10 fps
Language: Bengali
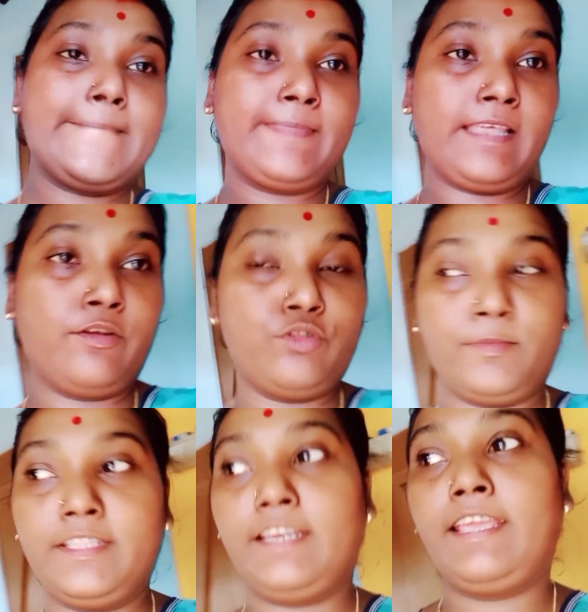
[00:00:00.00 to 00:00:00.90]
তারাও
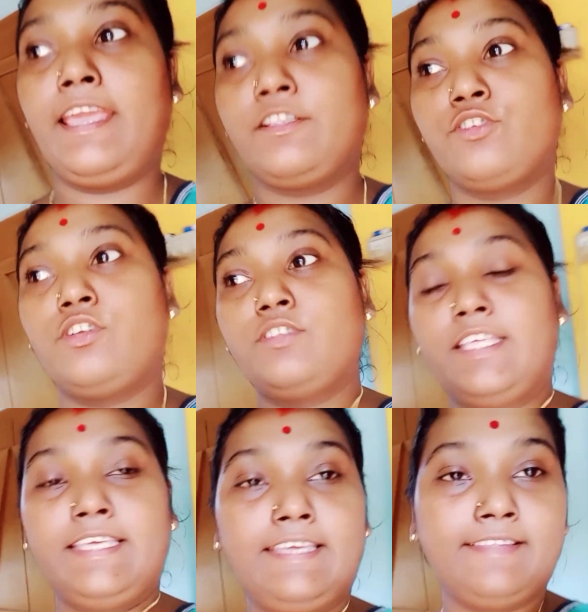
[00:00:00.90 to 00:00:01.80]
তোমাদেরকে এক ঝলক
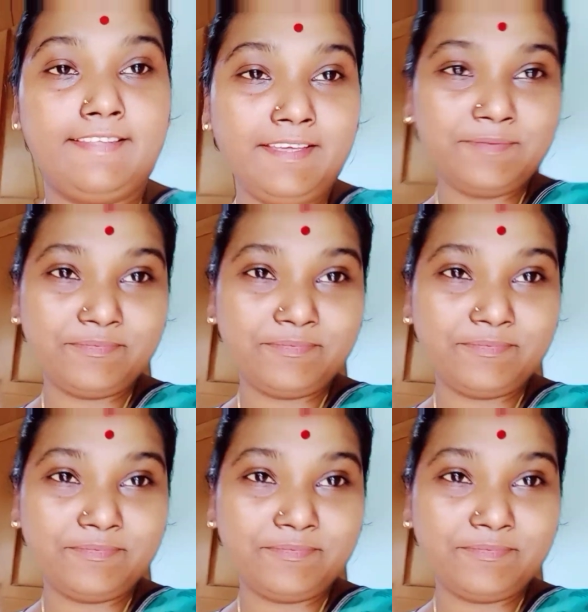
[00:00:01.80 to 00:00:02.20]
দেখিয়ে দিই